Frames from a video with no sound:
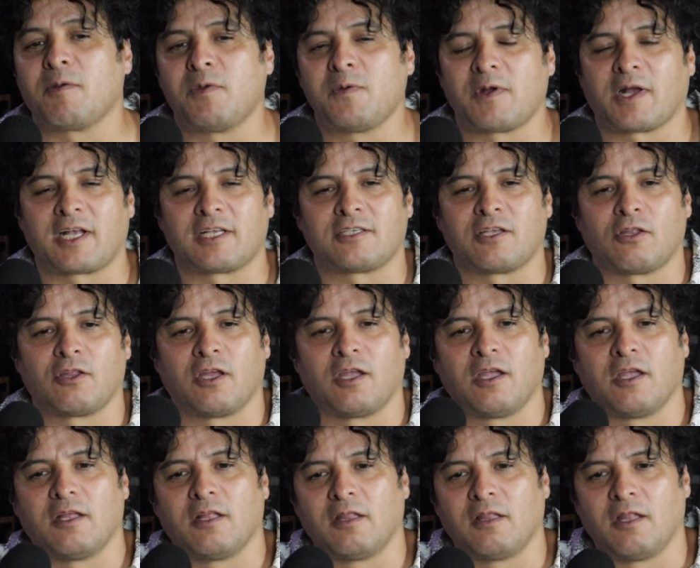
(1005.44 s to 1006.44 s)
y me iba a casa
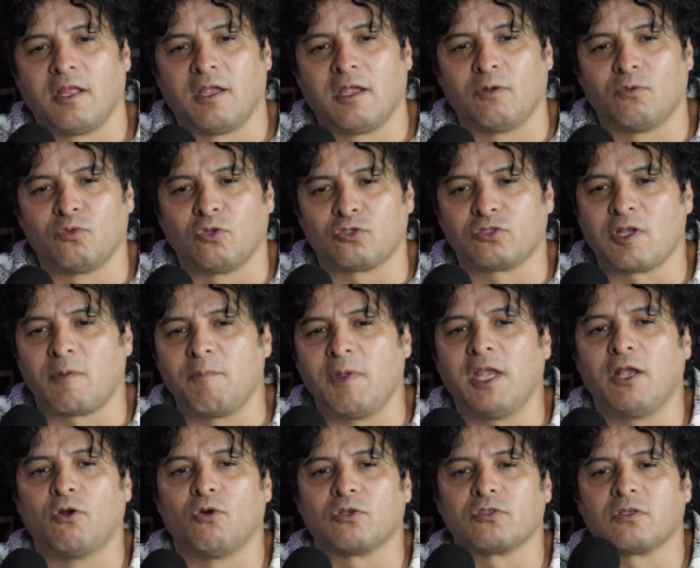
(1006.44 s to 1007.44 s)
de, de unos
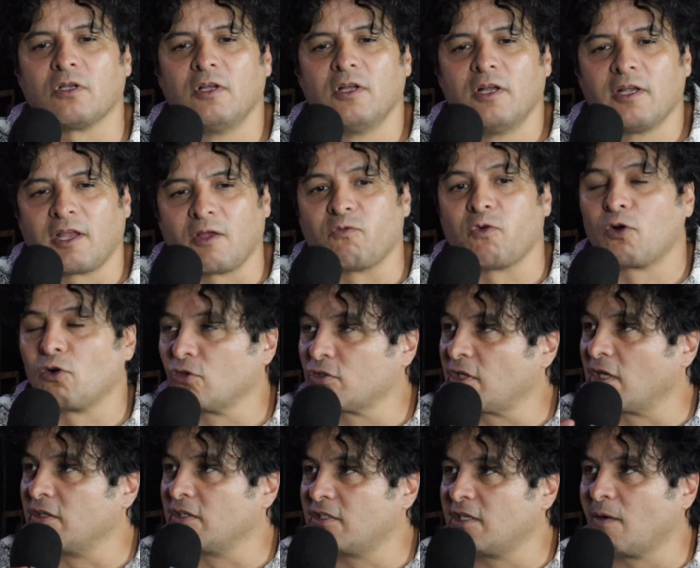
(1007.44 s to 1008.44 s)
amigos que fue con los
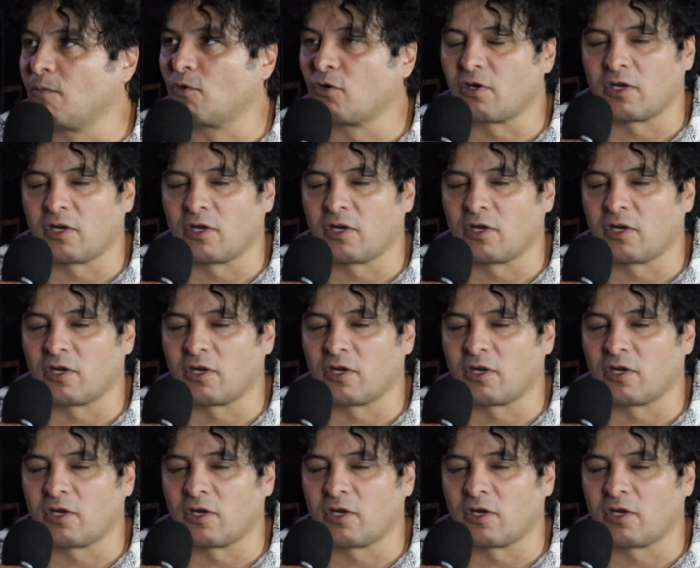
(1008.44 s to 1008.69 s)
que iniciamos